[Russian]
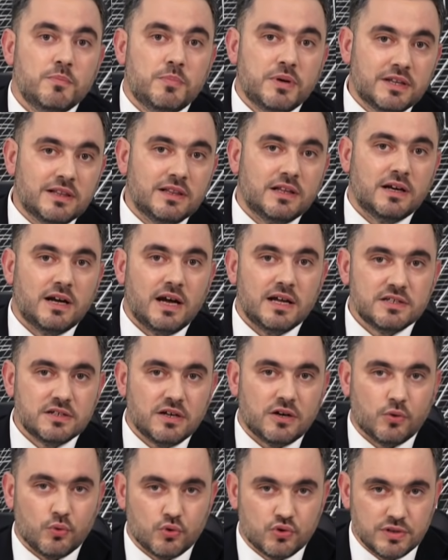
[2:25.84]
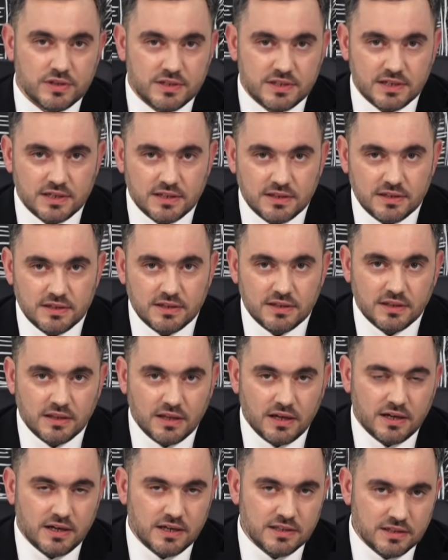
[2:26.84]
предлагать хорошие цены
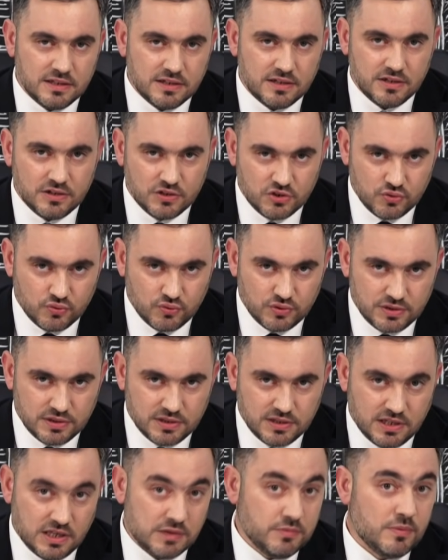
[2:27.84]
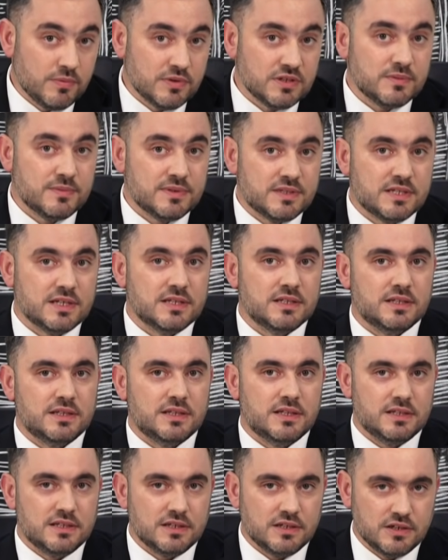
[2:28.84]
на энергоресурсы. Таким образом, цены
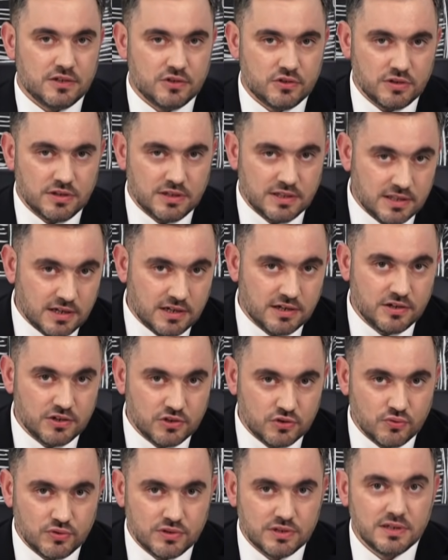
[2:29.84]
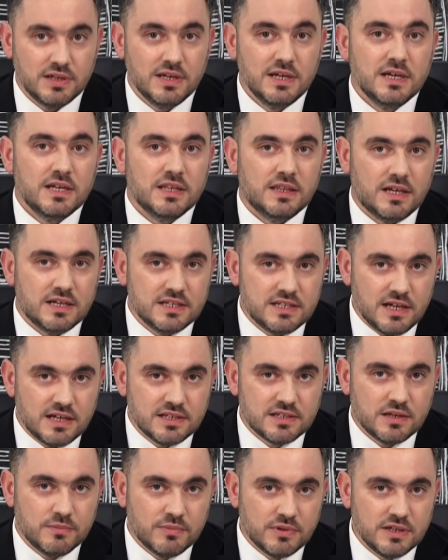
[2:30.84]
на энергоресурсы на
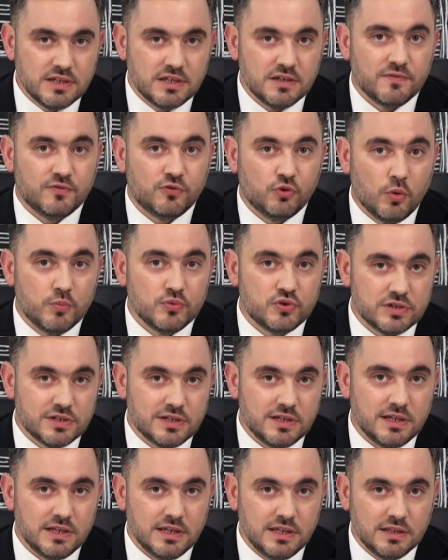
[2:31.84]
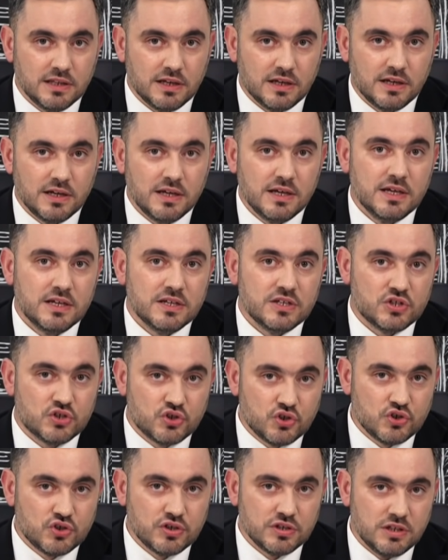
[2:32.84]
азиатском рынке, в том числе и на
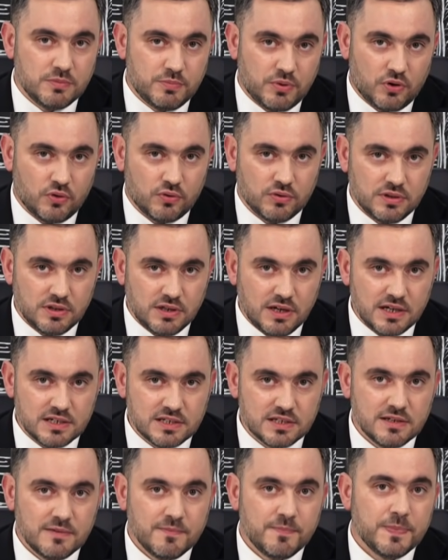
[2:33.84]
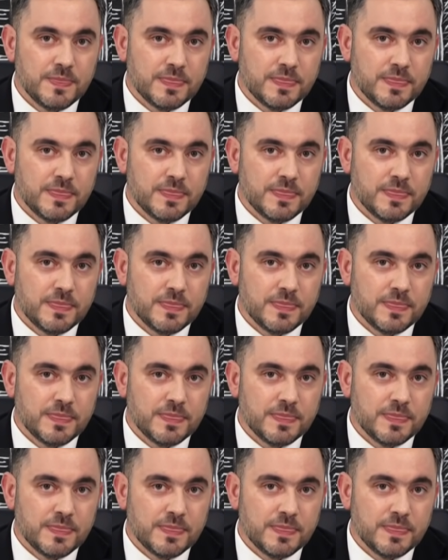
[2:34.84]
сжиженный природный газ,